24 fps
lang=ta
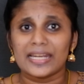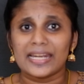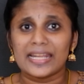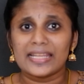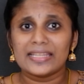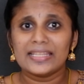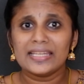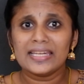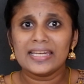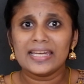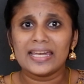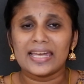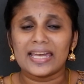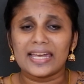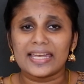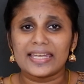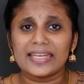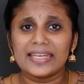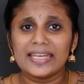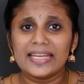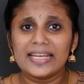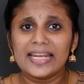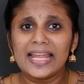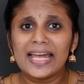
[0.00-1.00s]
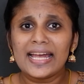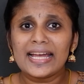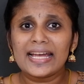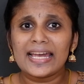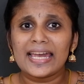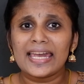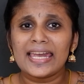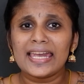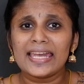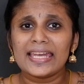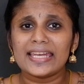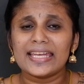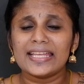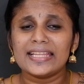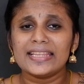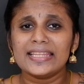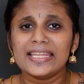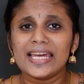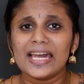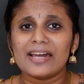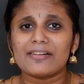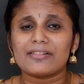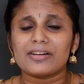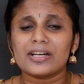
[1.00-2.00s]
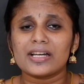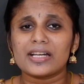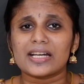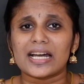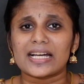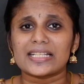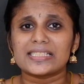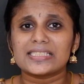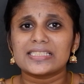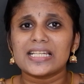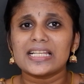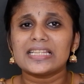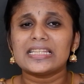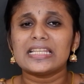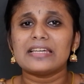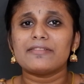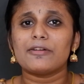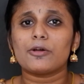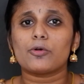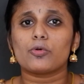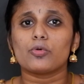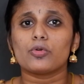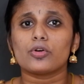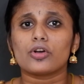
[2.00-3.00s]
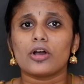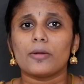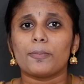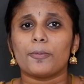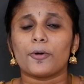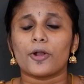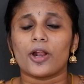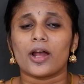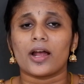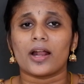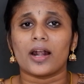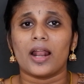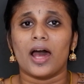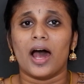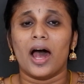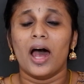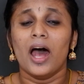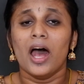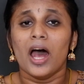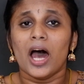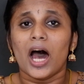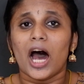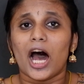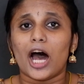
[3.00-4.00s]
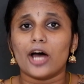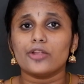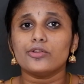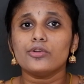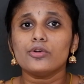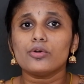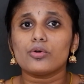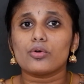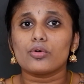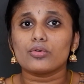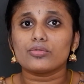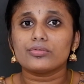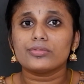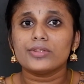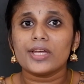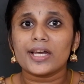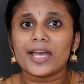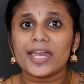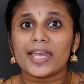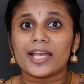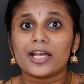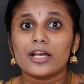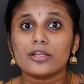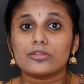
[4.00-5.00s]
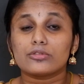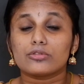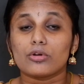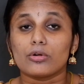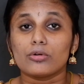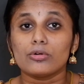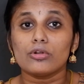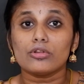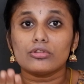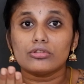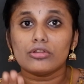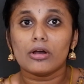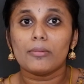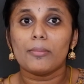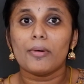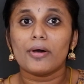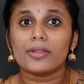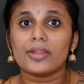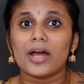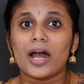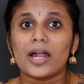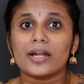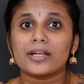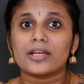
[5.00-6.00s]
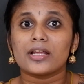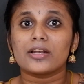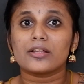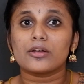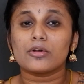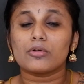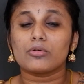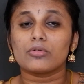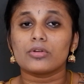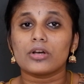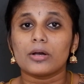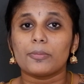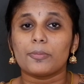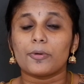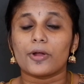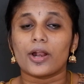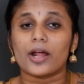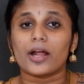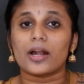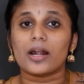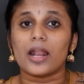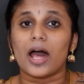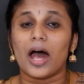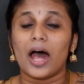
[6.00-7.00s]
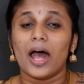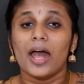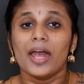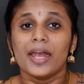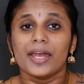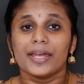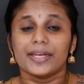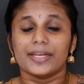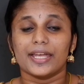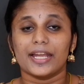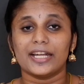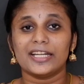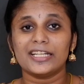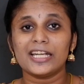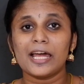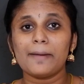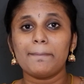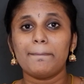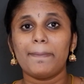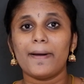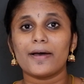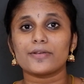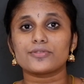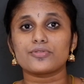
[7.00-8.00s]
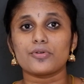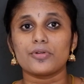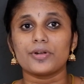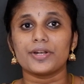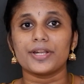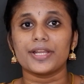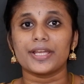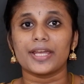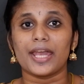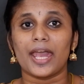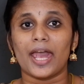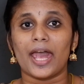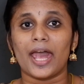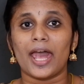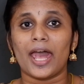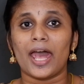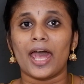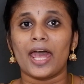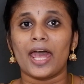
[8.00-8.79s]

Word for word: என்னது இலங்கை இந்தியாவுக்கு கச்சத்தீவை கொடுக்க போறாங்களா அதுவும் குத்தகைக்கு தொண்ணூத்தொன்பது ஆண்டுகளுக்கு கொடுக்க போறாங்களா என்னப்பா சொல்றீங்க